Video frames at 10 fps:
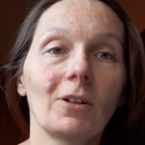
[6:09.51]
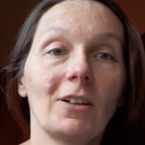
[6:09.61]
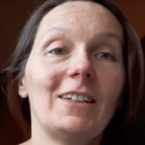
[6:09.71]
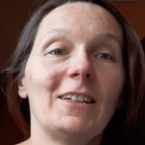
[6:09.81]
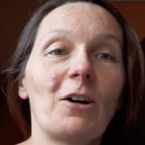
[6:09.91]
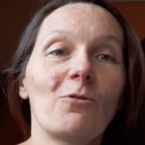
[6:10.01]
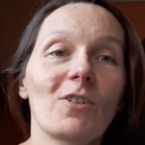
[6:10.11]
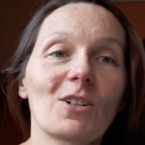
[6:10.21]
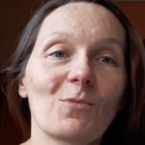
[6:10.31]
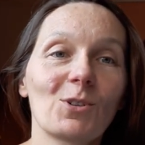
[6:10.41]
i ja
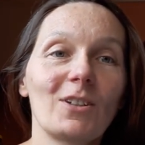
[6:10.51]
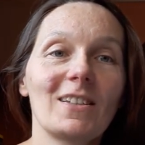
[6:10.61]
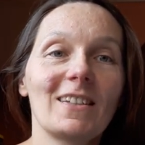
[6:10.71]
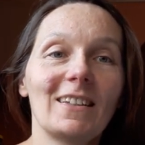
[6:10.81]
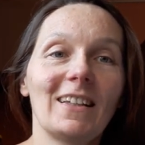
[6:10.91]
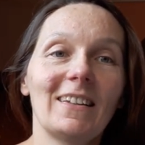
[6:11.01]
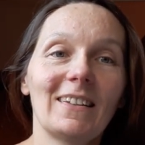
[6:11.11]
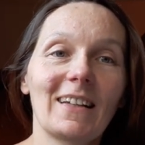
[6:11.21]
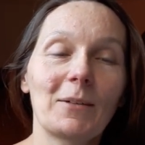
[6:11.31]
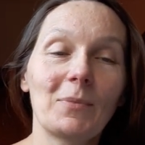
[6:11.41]
uważam, że to jest jeden,
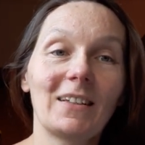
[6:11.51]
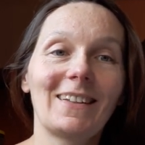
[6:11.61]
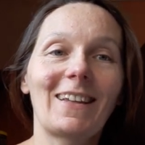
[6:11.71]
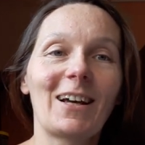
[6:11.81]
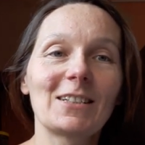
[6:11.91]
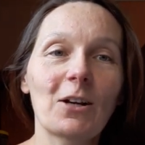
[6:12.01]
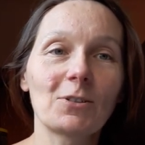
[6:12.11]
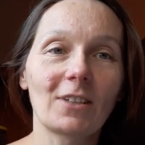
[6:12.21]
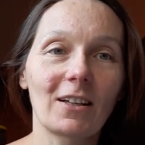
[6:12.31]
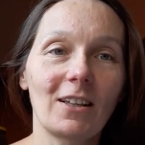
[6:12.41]
jakby jeden
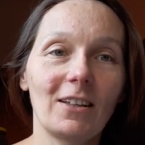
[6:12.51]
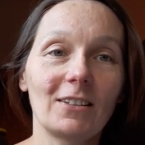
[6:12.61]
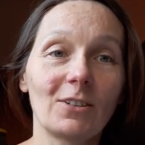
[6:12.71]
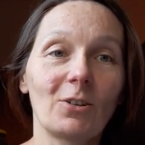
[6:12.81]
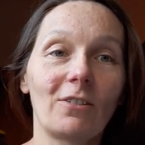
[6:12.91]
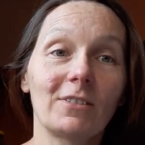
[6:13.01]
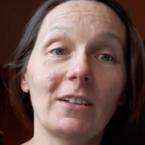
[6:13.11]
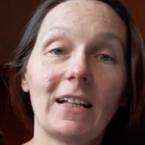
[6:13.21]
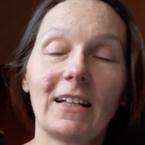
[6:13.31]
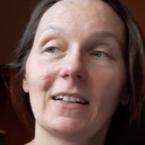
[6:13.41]
egregor taki rodowy
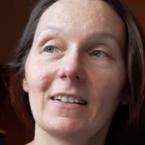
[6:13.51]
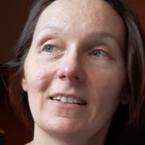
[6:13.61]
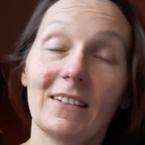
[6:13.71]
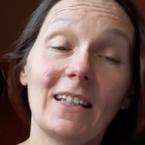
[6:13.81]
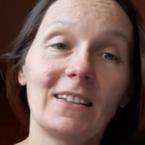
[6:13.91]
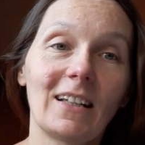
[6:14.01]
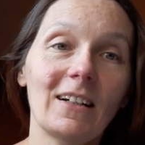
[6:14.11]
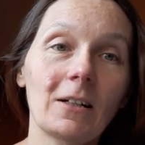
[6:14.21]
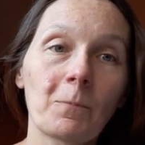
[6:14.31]
e, jednak,